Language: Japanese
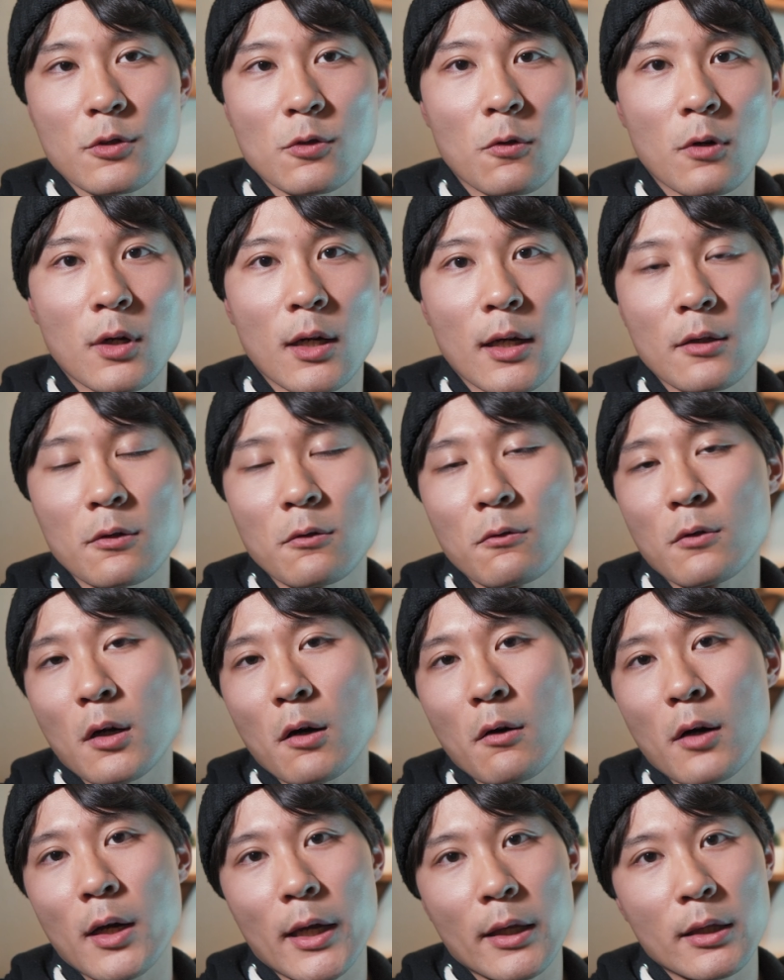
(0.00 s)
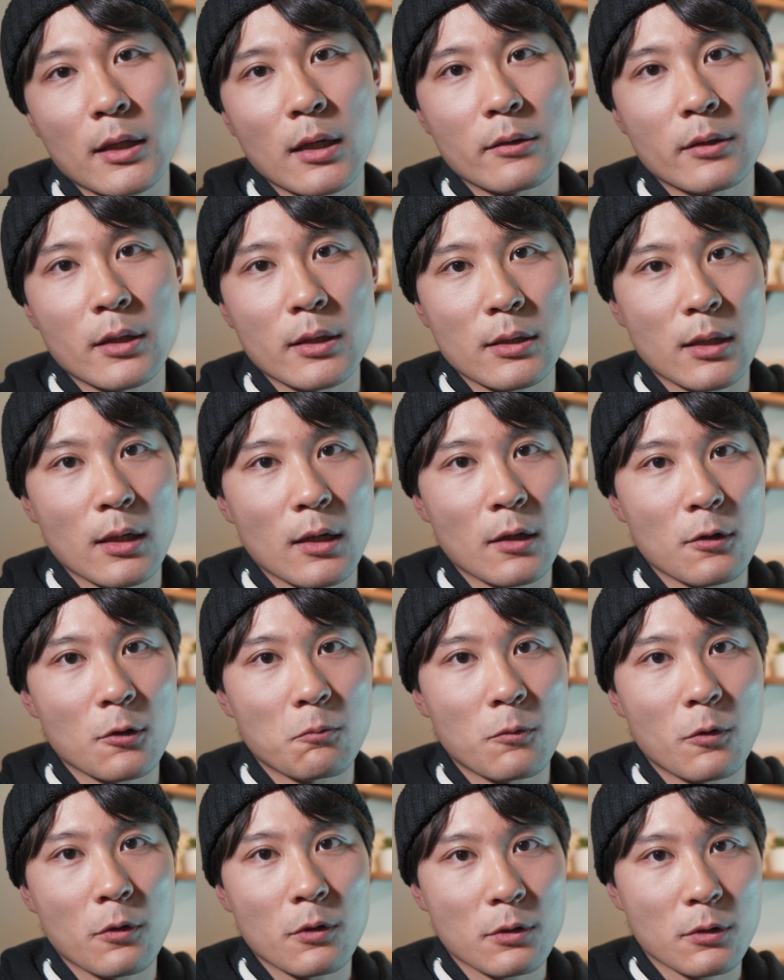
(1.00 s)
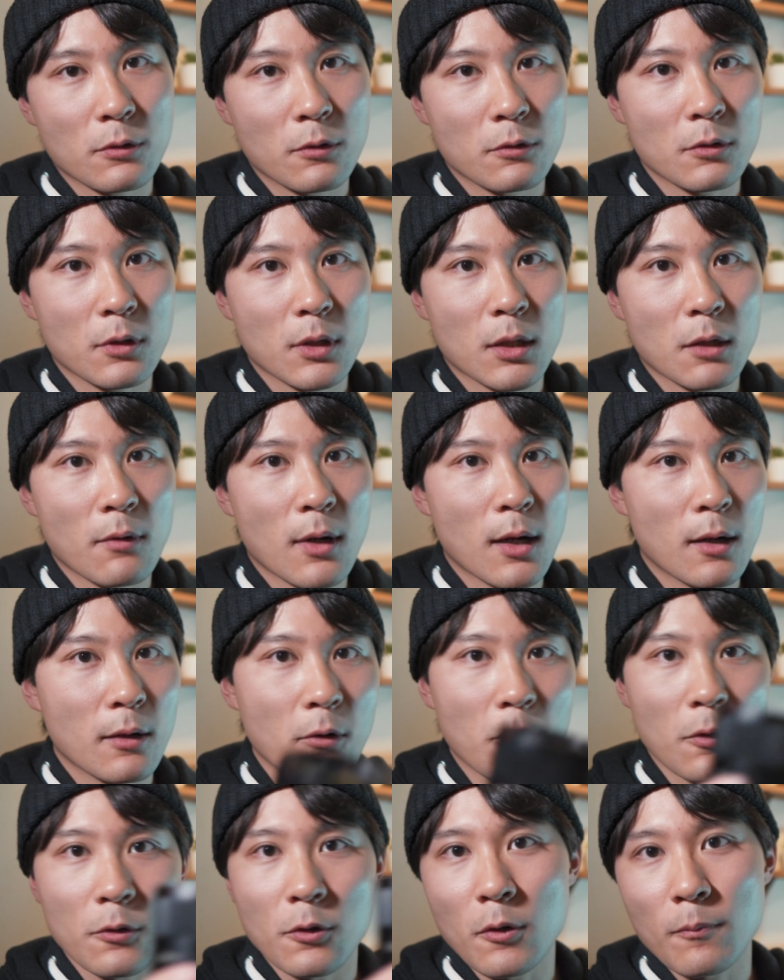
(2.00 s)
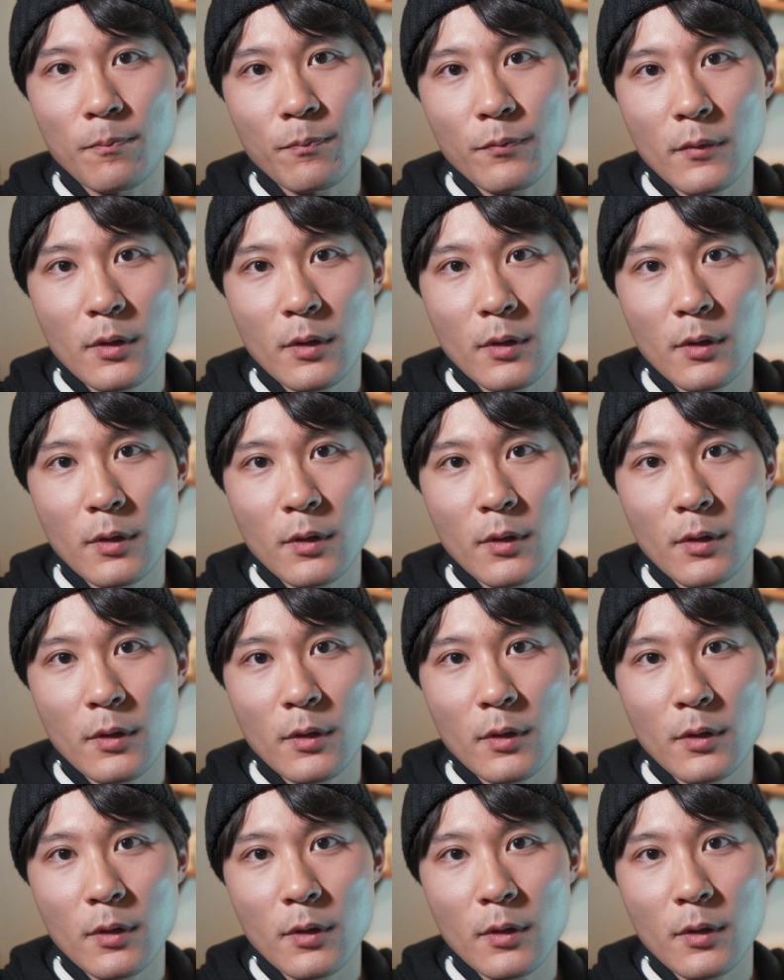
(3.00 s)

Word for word: 紹介動画を上げたんですけれども、その時はこの